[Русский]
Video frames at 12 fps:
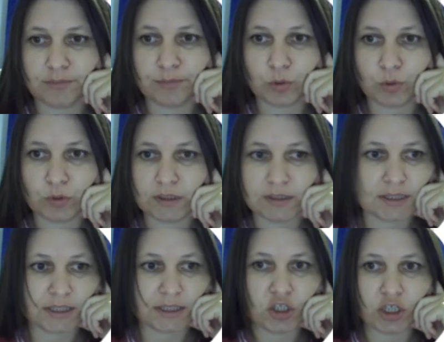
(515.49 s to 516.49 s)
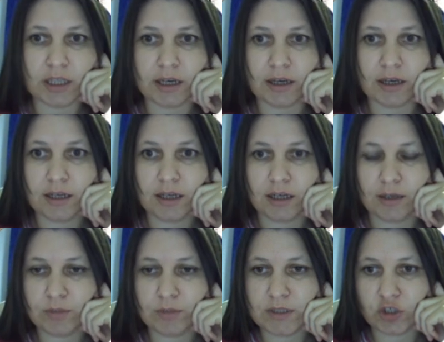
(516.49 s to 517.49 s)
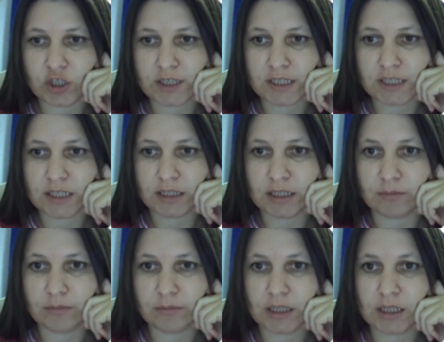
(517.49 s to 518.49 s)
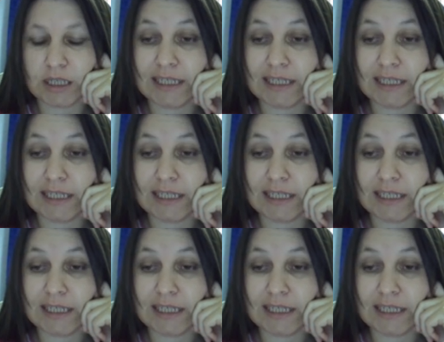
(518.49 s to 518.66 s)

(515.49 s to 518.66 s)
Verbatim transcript: пункта назначения, мы сейчас сделаем